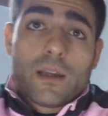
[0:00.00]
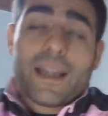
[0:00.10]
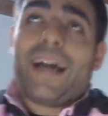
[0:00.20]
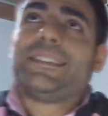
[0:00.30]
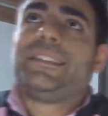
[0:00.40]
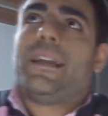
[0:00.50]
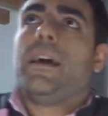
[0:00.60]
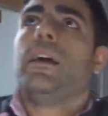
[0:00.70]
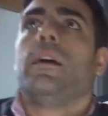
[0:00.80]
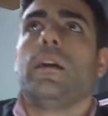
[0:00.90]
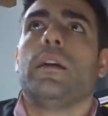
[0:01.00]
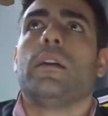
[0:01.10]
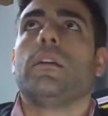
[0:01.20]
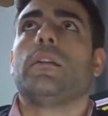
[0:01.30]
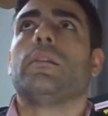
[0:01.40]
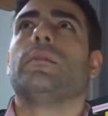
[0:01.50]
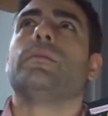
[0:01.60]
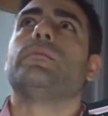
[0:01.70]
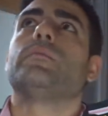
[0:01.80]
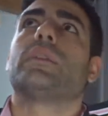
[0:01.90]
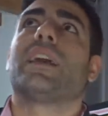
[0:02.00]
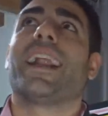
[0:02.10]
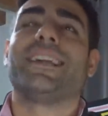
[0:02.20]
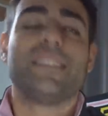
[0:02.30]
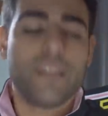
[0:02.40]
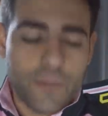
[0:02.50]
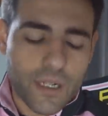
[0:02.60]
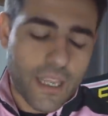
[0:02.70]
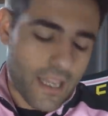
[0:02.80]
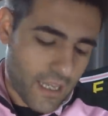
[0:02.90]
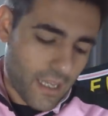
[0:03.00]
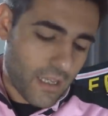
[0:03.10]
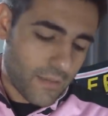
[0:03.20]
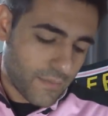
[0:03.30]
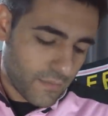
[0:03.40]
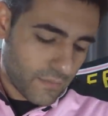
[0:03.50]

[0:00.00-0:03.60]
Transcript: Grazie, grazie perché